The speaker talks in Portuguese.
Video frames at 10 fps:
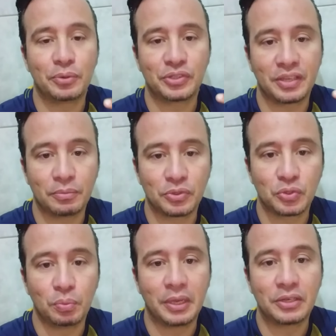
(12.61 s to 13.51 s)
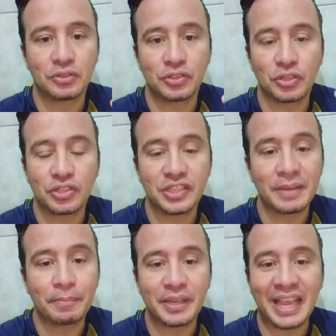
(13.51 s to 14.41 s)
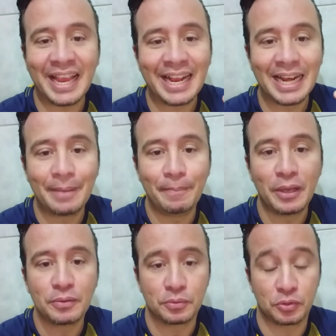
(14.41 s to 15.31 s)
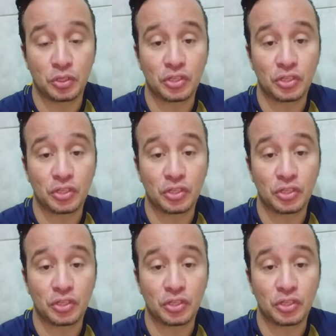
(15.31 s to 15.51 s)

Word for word: por sermos humanos, nós sempre reclamamos,